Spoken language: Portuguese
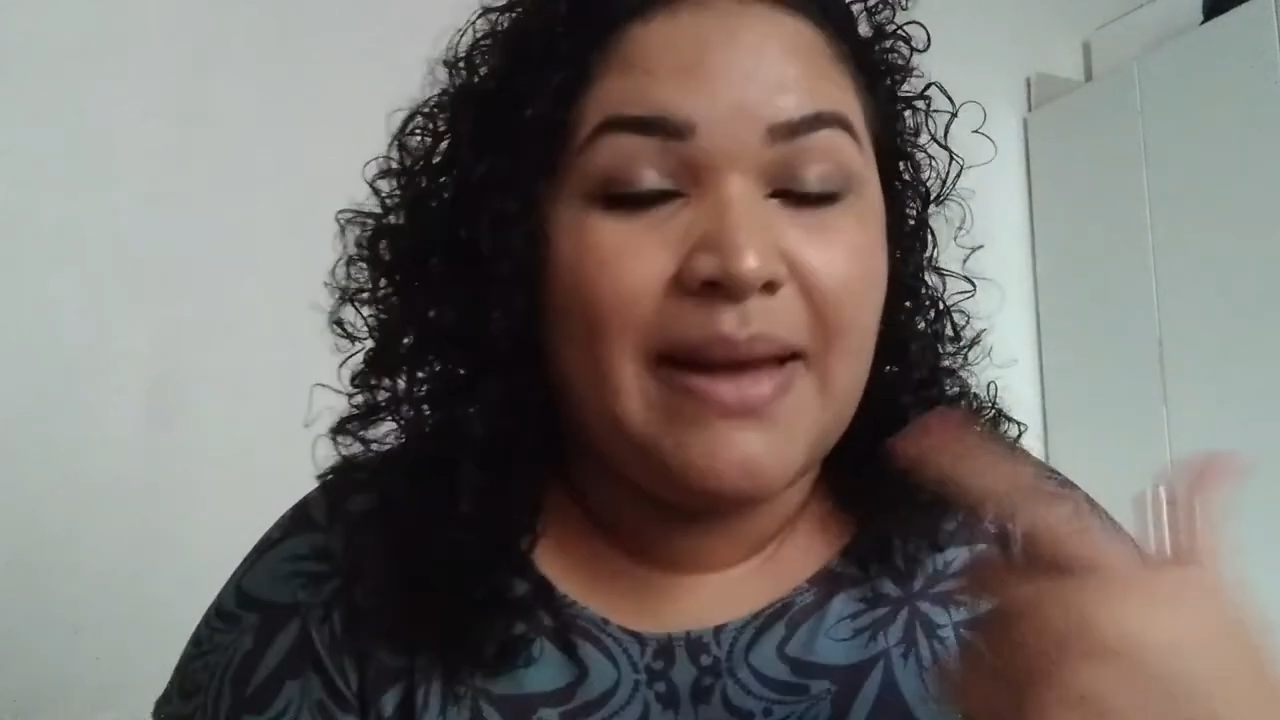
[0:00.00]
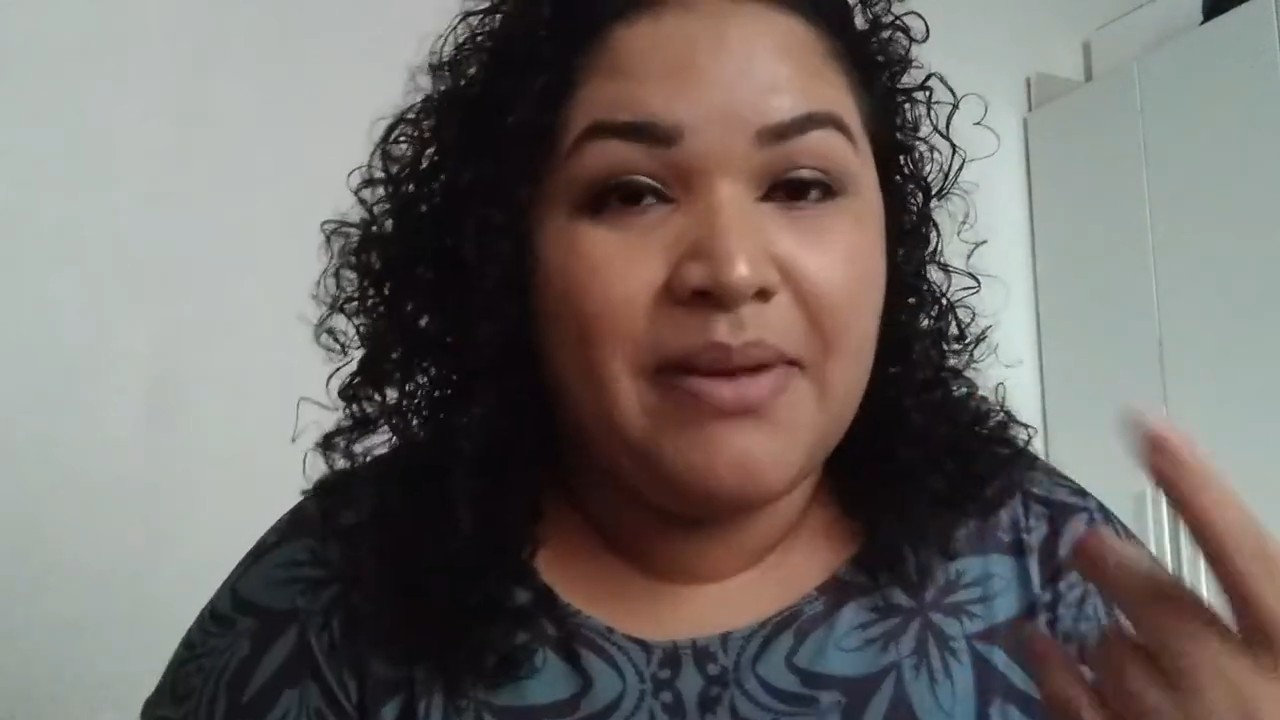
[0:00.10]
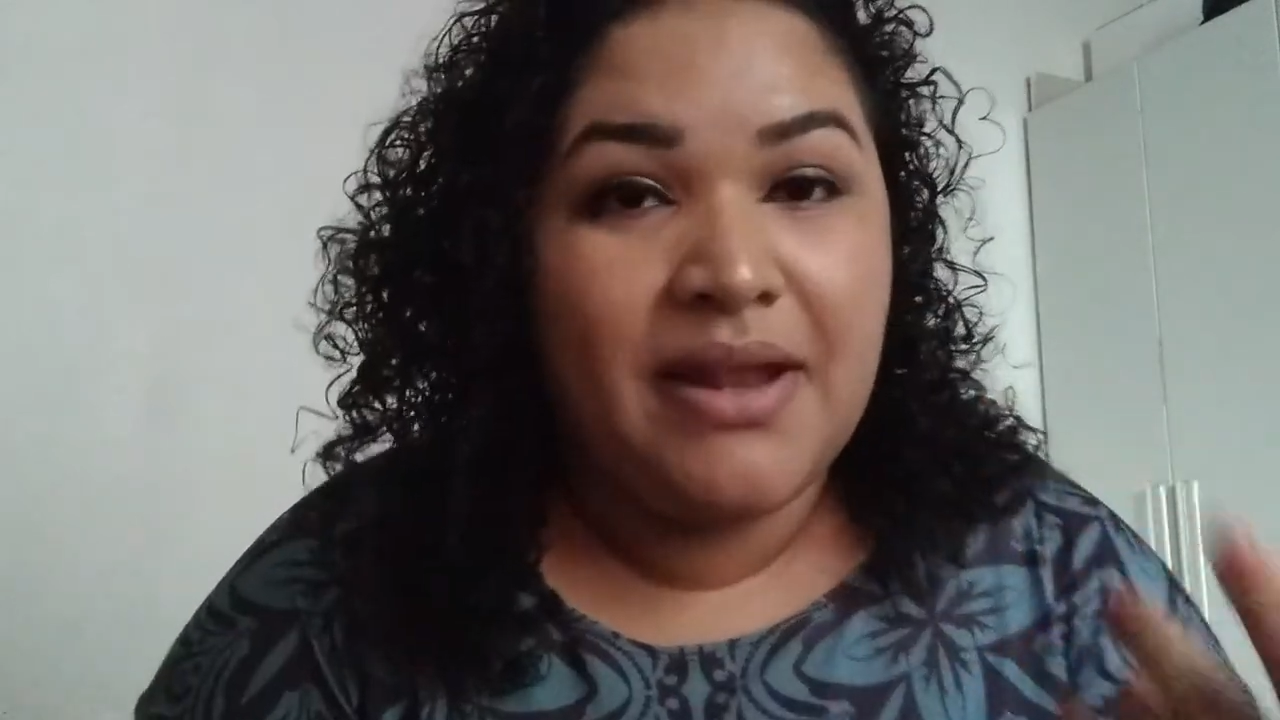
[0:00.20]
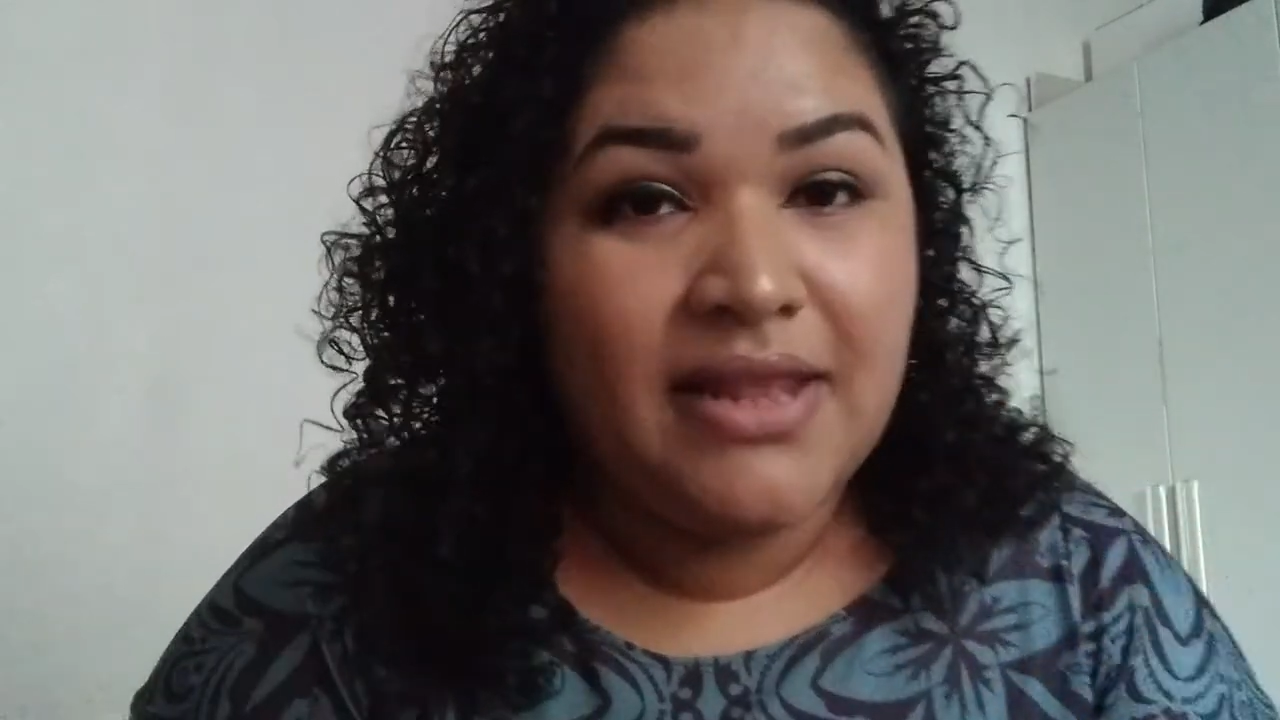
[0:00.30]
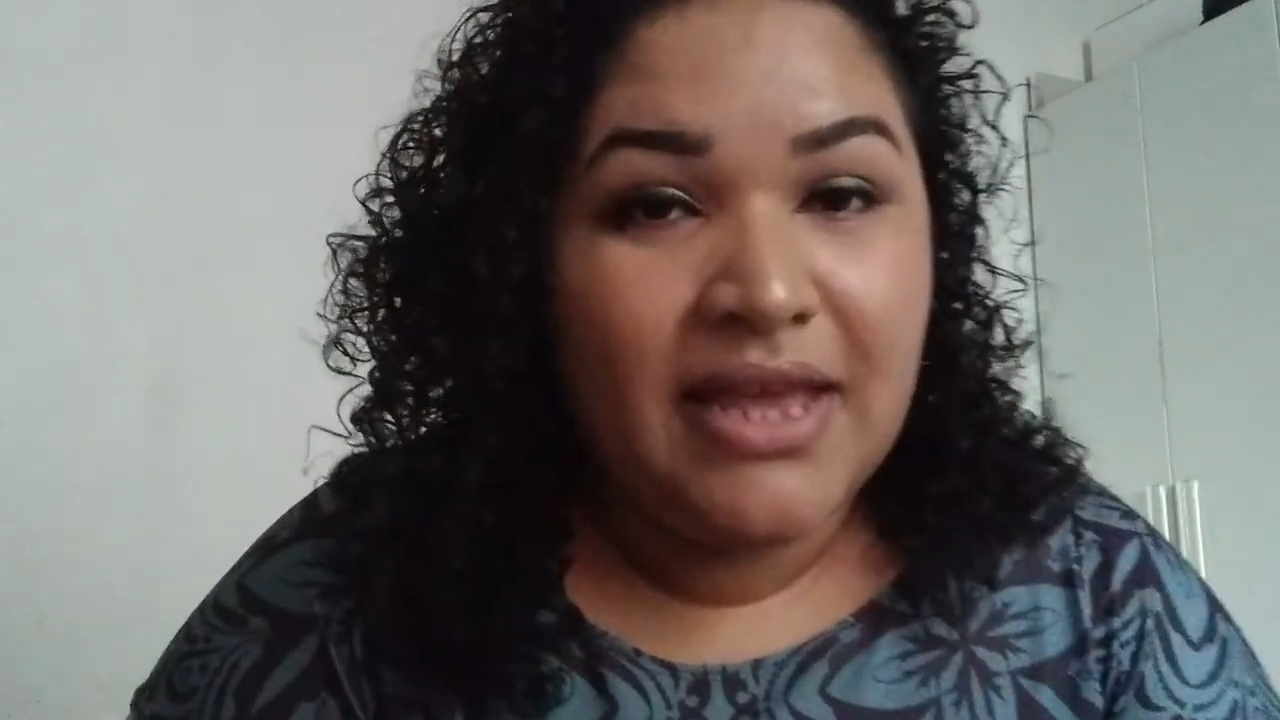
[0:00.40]

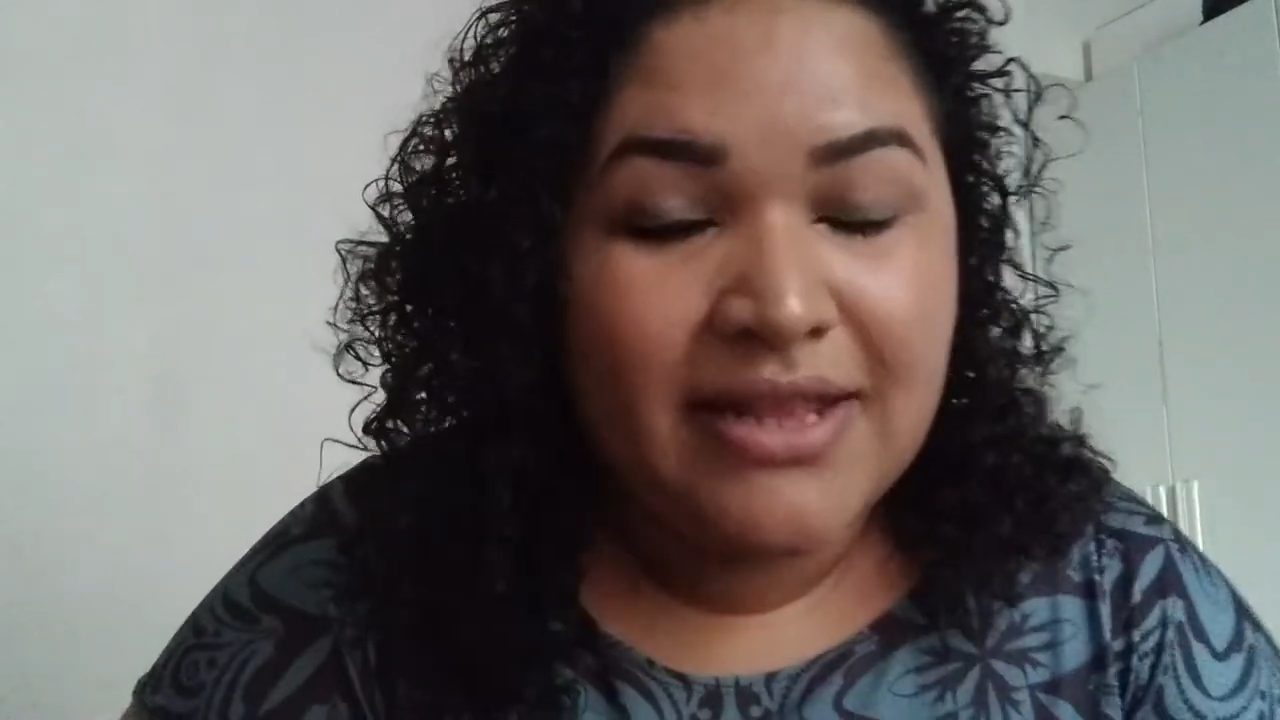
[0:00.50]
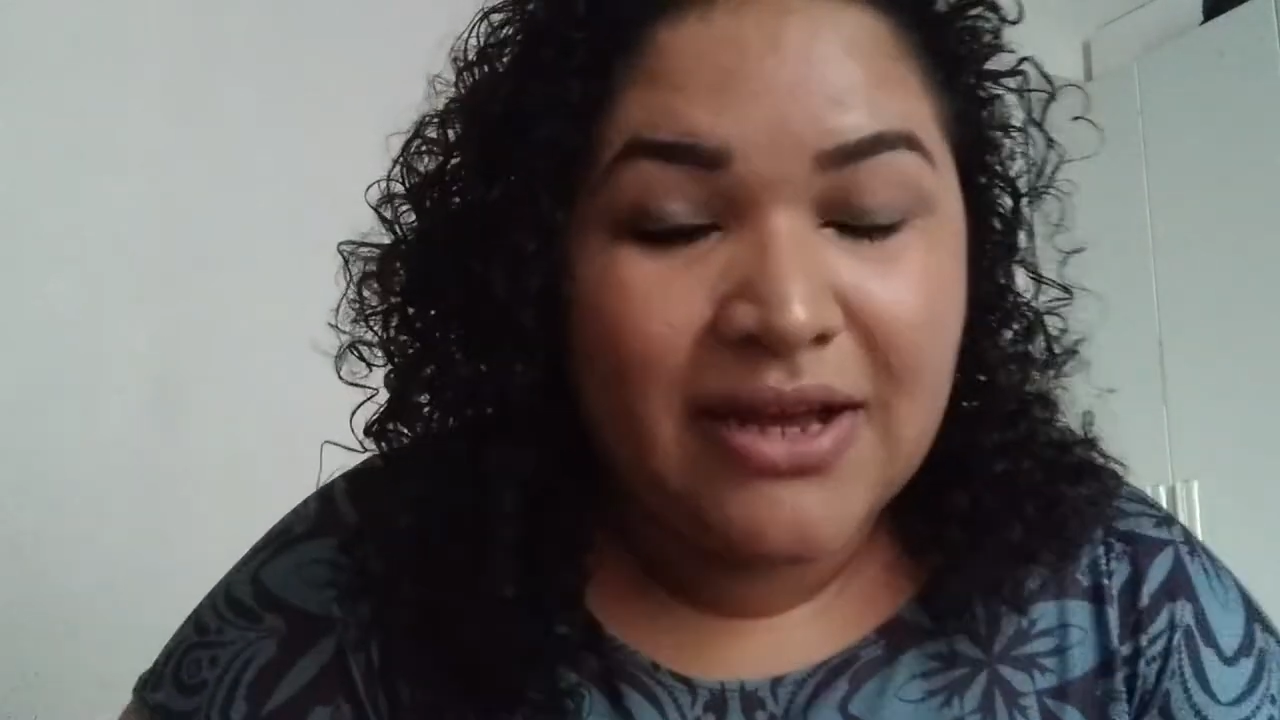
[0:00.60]
aprendendo